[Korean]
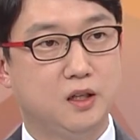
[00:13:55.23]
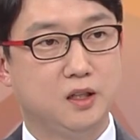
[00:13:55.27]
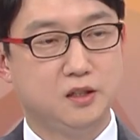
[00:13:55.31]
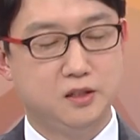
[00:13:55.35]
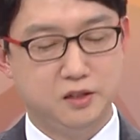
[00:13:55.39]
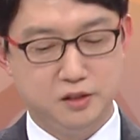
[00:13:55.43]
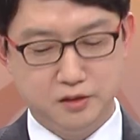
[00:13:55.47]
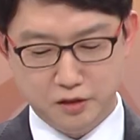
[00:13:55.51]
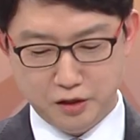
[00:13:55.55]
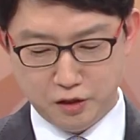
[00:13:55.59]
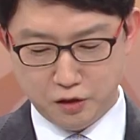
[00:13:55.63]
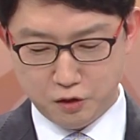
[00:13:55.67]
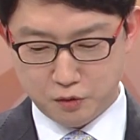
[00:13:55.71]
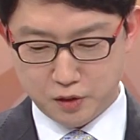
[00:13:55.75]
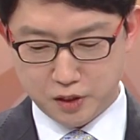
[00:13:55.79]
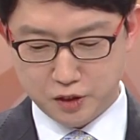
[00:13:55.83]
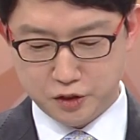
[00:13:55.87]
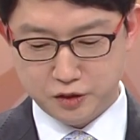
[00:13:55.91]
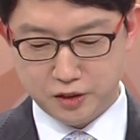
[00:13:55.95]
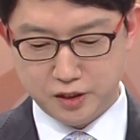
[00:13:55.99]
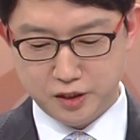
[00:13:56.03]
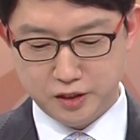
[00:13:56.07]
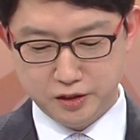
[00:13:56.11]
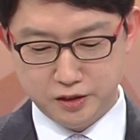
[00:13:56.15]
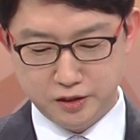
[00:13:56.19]
같은 뇌혈관
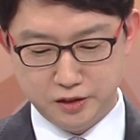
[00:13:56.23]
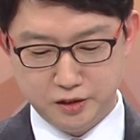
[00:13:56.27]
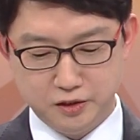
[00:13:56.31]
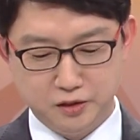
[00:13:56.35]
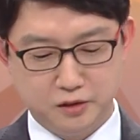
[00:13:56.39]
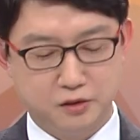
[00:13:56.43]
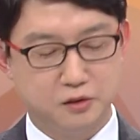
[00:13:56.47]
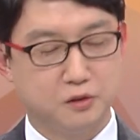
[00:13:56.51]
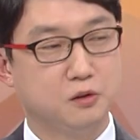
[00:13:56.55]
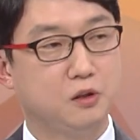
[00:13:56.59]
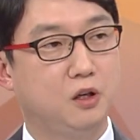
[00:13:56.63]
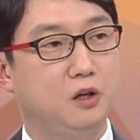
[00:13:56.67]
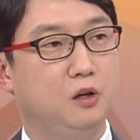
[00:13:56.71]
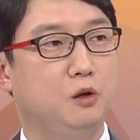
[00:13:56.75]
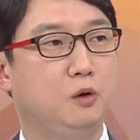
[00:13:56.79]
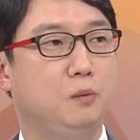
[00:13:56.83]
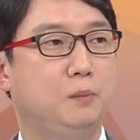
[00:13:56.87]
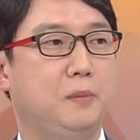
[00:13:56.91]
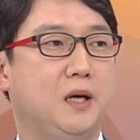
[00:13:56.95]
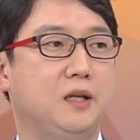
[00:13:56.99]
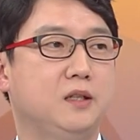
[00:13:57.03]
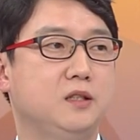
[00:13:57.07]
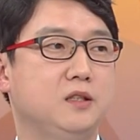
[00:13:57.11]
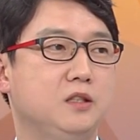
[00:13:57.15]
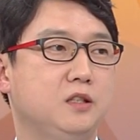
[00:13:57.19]
질환은 어,
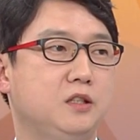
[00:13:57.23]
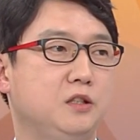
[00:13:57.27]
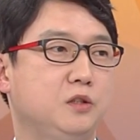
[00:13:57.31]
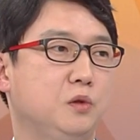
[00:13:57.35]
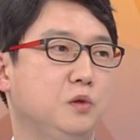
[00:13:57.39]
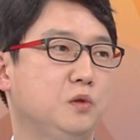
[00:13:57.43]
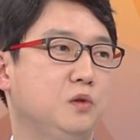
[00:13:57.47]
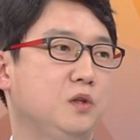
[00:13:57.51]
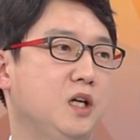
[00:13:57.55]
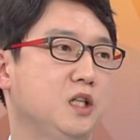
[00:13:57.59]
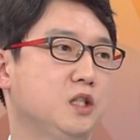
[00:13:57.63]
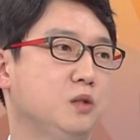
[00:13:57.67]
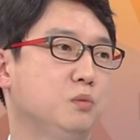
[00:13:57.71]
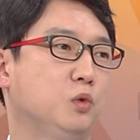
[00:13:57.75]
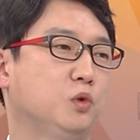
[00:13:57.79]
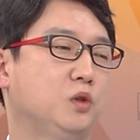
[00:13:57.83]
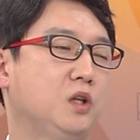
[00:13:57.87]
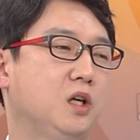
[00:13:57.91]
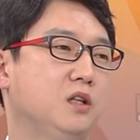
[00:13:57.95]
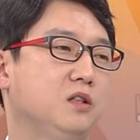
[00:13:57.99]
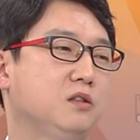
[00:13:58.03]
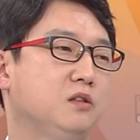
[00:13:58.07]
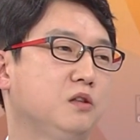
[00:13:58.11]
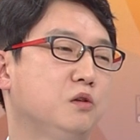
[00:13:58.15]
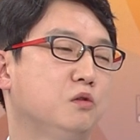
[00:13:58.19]
빠른 치료를 하지
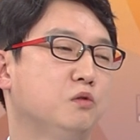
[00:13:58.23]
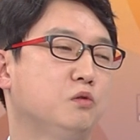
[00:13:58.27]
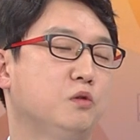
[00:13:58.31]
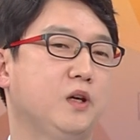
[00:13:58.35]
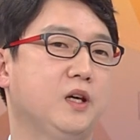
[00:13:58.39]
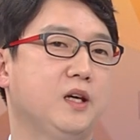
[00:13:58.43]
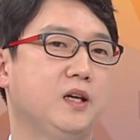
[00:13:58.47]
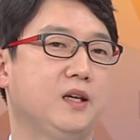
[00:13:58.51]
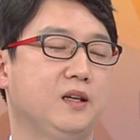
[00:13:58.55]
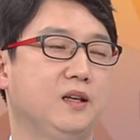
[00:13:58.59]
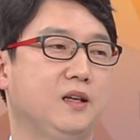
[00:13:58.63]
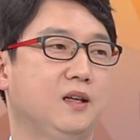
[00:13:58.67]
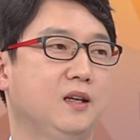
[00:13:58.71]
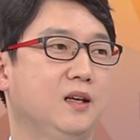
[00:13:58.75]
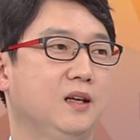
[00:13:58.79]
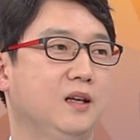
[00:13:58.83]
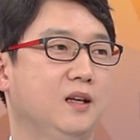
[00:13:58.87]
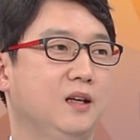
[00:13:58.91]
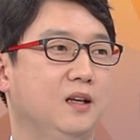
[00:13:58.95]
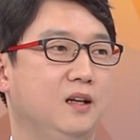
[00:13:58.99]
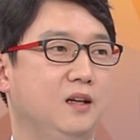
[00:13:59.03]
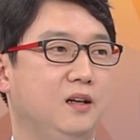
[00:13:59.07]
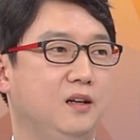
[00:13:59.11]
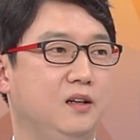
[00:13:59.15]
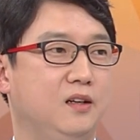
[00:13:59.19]
못하는 경우에
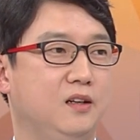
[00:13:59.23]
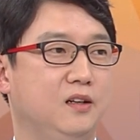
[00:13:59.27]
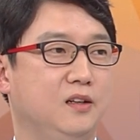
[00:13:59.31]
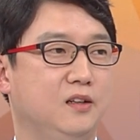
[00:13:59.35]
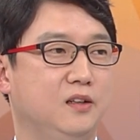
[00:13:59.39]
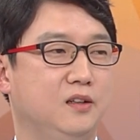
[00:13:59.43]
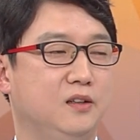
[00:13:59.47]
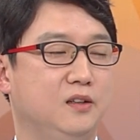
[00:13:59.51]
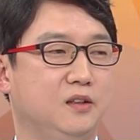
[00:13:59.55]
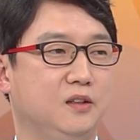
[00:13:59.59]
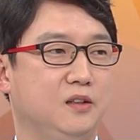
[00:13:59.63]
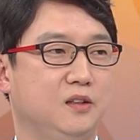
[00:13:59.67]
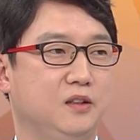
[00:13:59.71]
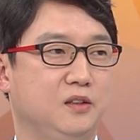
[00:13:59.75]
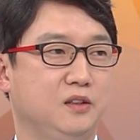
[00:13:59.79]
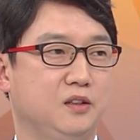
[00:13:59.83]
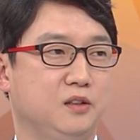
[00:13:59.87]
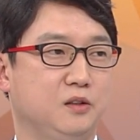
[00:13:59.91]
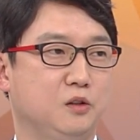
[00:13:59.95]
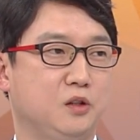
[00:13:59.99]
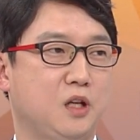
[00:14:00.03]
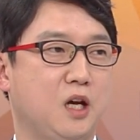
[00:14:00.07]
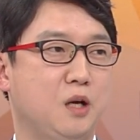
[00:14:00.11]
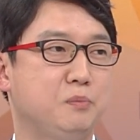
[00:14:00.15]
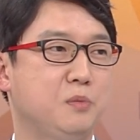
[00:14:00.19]
어,
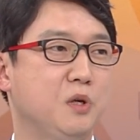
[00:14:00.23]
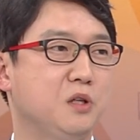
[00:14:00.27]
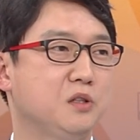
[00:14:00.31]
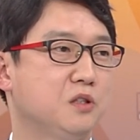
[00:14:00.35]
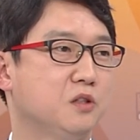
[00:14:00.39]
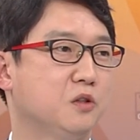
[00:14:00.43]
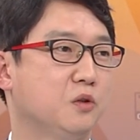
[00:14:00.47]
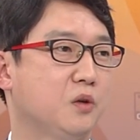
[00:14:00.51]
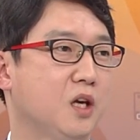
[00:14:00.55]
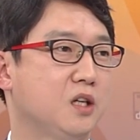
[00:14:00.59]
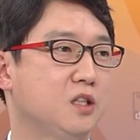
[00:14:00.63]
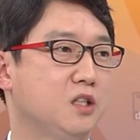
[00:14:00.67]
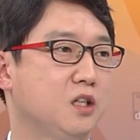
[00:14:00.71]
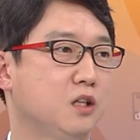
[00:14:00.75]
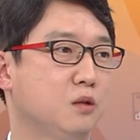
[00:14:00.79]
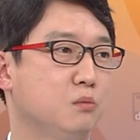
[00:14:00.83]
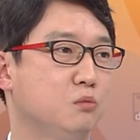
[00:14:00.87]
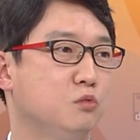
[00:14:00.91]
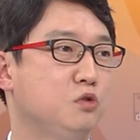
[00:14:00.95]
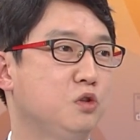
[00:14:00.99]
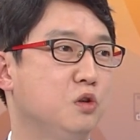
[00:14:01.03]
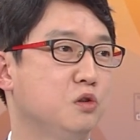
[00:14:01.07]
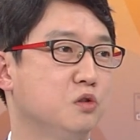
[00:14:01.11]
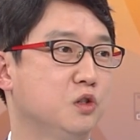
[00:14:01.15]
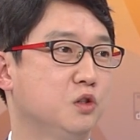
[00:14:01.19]
이런 합병증이 굉장히
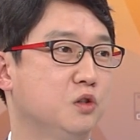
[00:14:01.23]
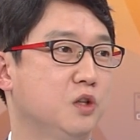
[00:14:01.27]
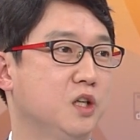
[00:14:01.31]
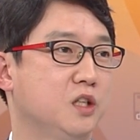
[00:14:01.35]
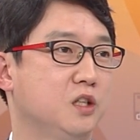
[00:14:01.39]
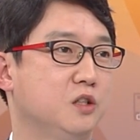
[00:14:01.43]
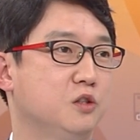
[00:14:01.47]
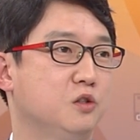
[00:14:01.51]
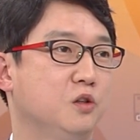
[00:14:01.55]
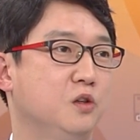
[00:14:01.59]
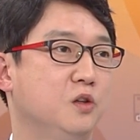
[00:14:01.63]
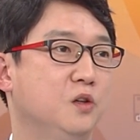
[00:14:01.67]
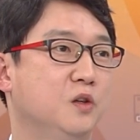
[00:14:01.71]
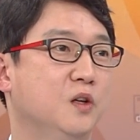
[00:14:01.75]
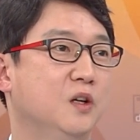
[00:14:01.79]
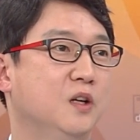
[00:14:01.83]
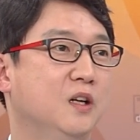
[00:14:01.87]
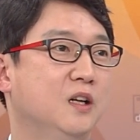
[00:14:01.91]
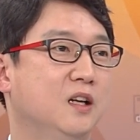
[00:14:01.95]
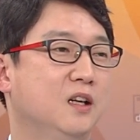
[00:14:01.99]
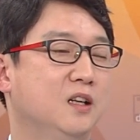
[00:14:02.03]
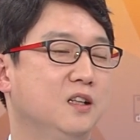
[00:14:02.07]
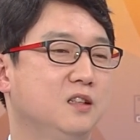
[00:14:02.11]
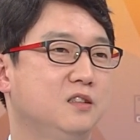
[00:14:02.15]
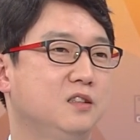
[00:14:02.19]
무서운 질환이죠.
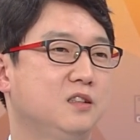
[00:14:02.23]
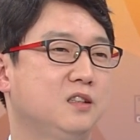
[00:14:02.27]
네.